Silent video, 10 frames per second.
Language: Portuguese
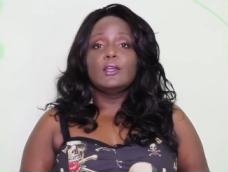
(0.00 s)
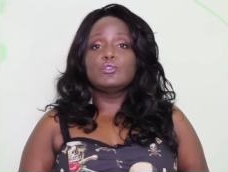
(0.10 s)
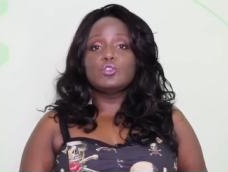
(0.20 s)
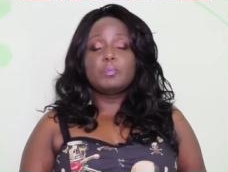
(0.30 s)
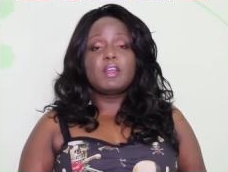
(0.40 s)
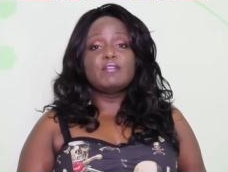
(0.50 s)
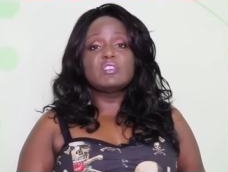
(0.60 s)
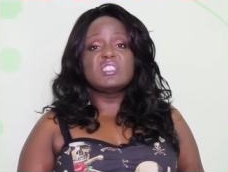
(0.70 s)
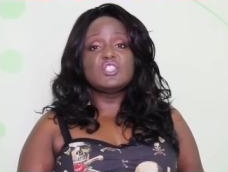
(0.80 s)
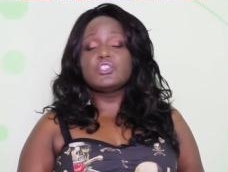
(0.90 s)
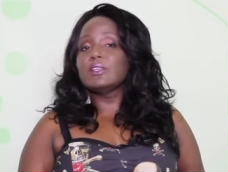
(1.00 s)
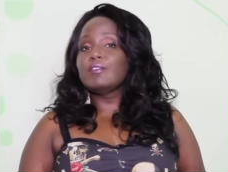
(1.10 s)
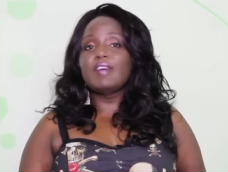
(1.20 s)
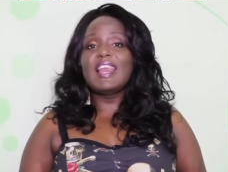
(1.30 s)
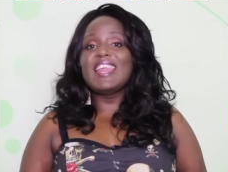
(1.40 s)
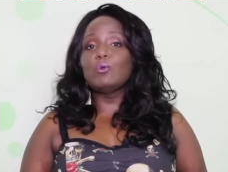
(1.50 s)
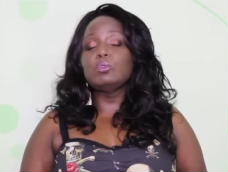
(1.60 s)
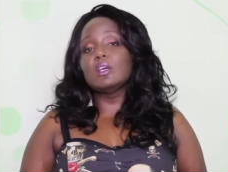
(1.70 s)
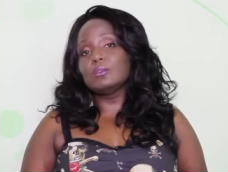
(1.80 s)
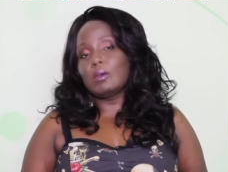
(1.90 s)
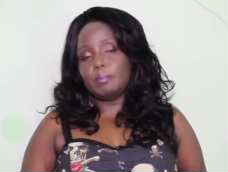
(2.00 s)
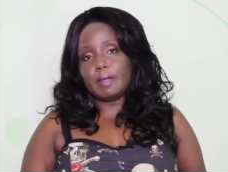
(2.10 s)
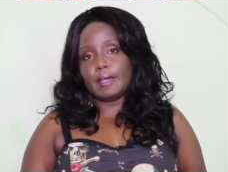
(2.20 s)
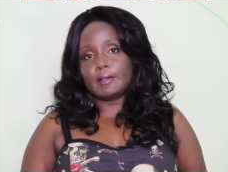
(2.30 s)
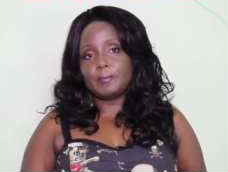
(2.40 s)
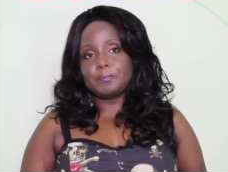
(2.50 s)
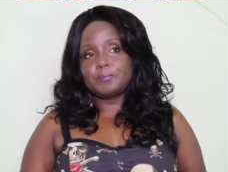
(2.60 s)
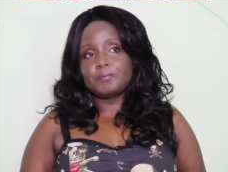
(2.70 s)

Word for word: eu digo para vocês que não valeu tanto a pena.